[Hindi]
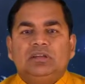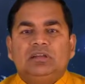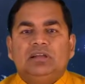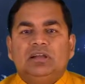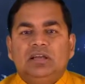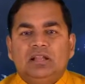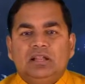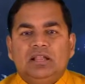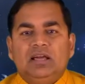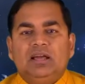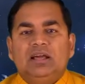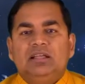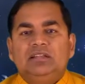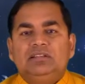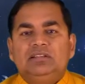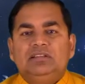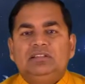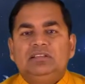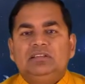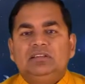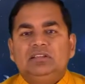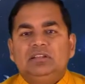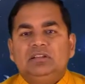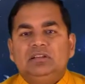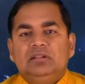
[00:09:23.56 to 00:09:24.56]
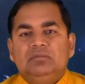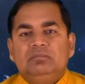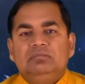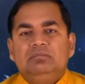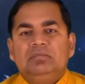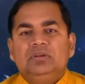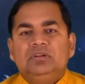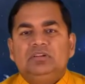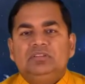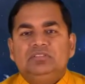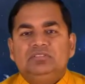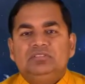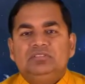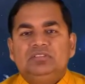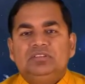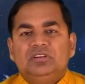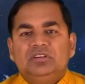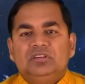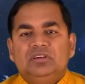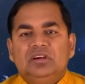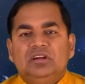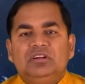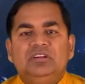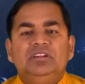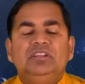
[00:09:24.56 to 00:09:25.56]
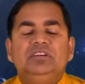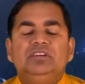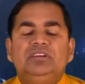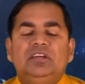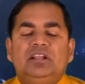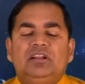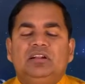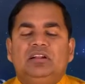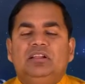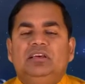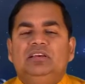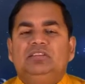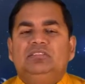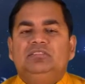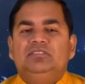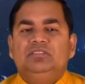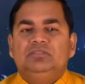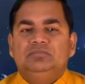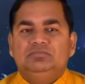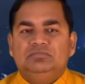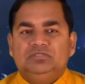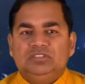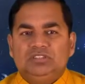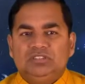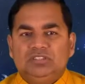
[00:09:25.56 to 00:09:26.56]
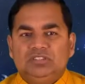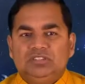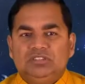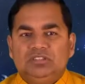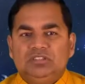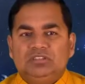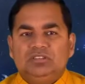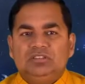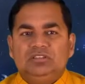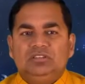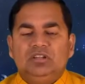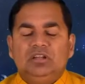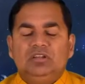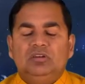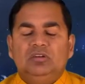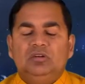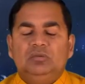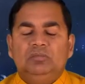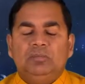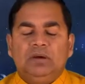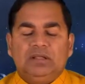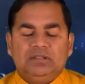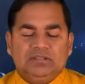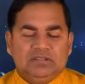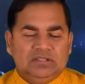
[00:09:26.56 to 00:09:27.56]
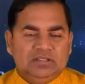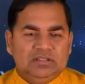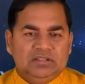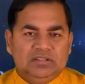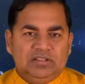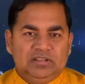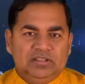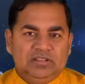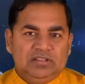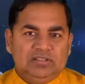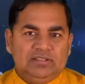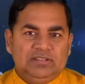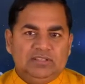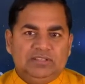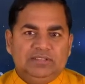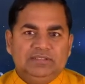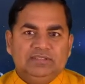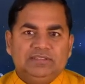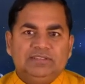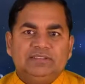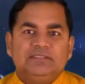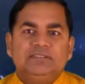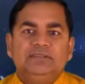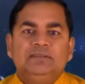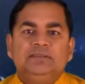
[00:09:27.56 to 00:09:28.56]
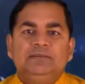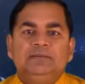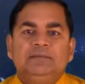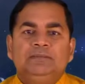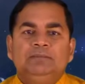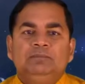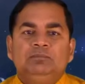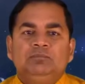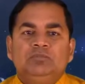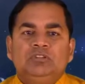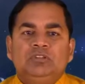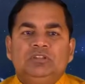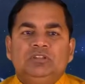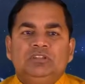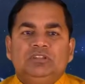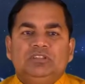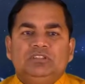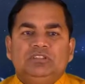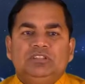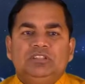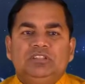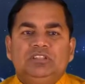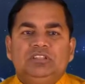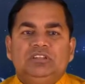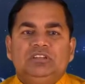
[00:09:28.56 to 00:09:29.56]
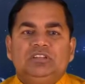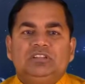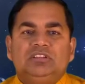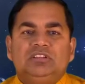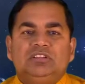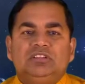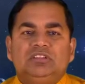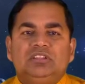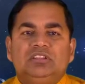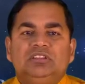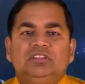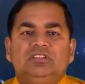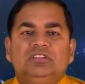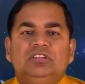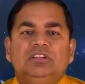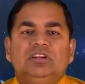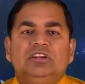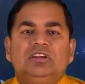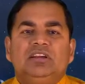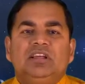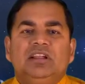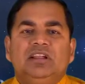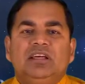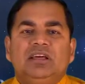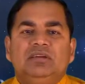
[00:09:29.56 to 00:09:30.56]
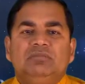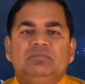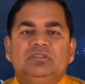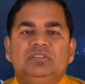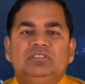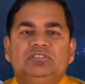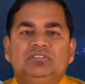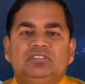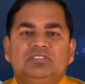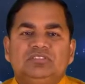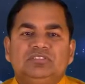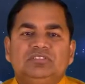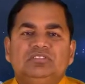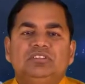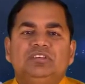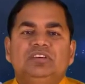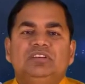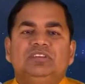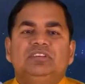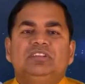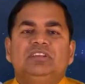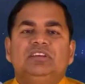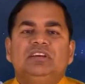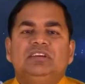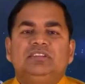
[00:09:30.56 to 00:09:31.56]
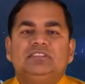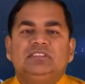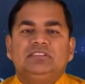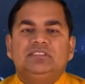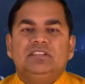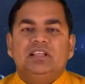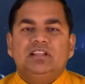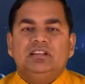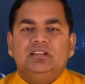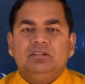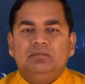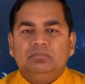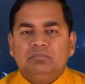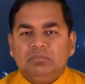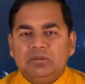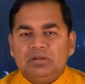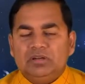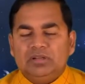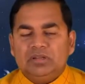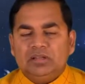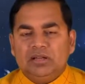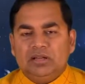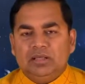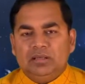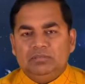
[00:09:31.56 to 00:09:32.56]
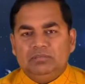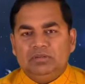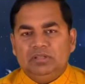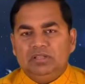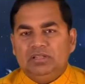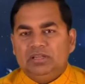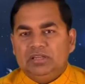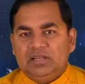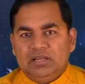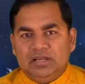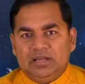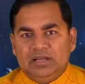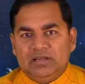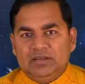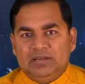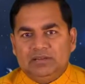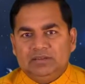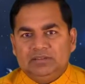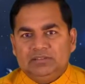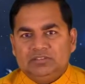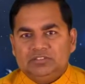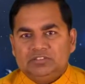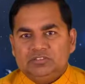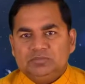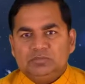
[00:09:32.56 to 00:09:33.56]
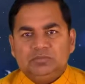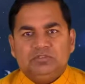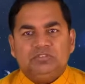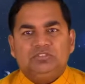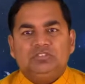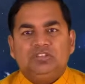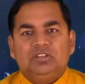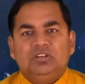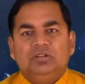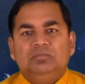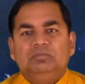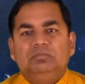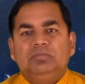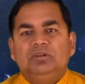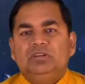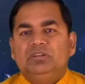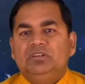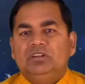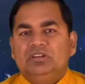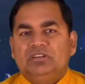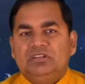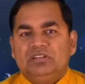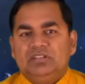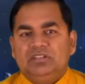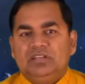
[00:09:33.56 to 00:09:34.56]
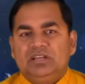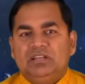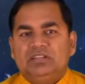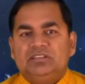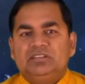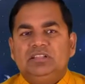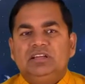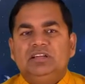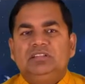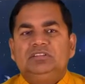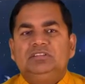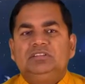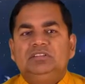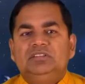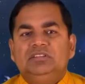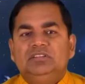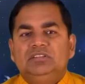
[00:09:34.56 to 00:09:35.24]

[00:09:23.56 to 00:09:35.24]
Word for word: कलादिक लंबनस्य घटीकरणार्थम यदि गत अनुपात क्रियते यत यदि गत्यंतर कला भी ष्ट घटिका तदा लंबन कला भी का स्पष्ट लंबन घटी अर्थात